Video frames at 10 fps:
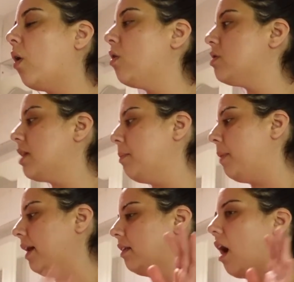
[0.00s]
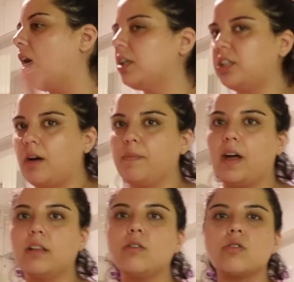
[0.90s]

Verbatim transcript: O yüzden ben akşamdan